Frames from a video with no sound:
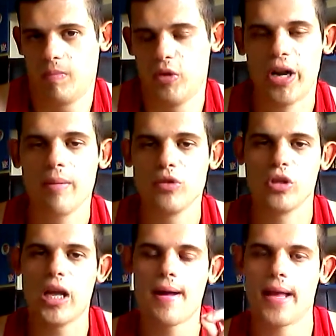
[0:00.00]
Non è che
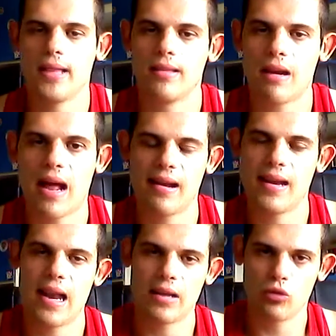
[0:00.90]
bisogna entrare
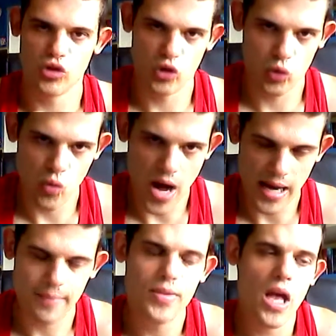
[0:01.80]
nell'atto
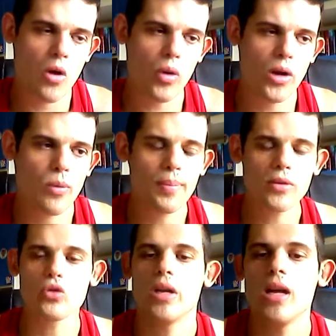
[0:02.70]
sessuale, quelle due
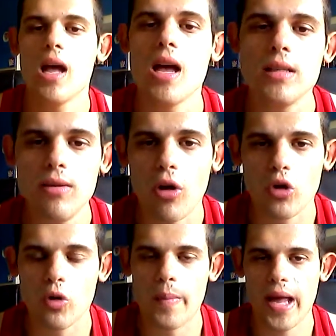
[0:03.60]
persone si
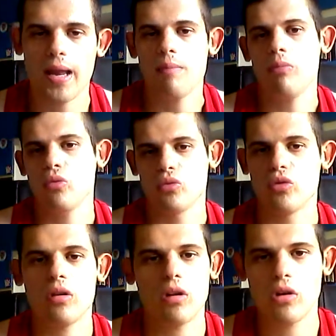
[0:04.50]
vogliono bene,
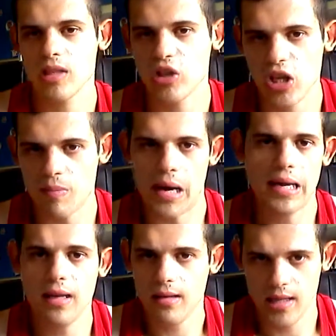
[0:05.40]
punto. Cosa c'è di
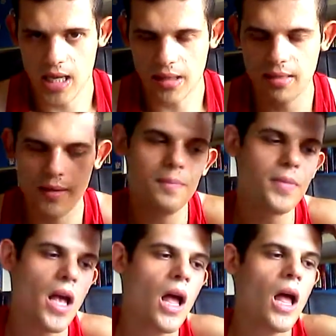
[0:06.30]
male?
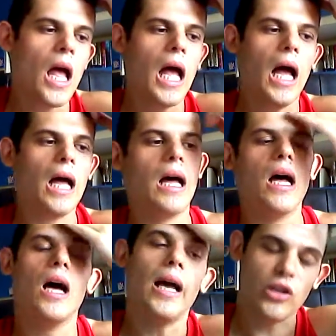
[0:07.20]
Niente.
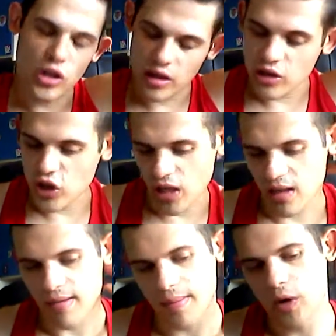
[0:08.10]
Uh, eccetera
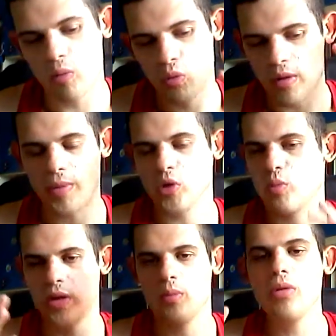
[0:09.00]
eccetera, vabbè comunque poi
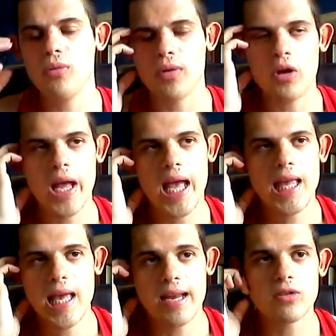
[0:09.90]
scoppiato il putiferio e
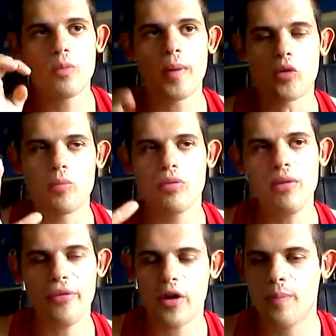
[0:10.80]
ieri è scoppiato il
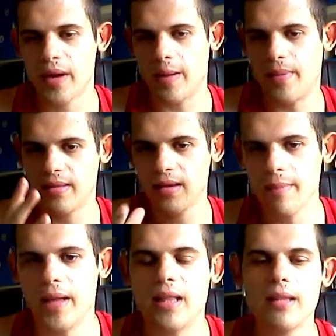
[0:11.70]
putiferio perché
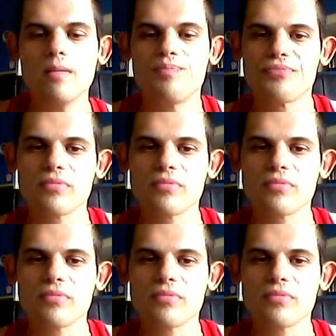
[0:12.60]
praticamente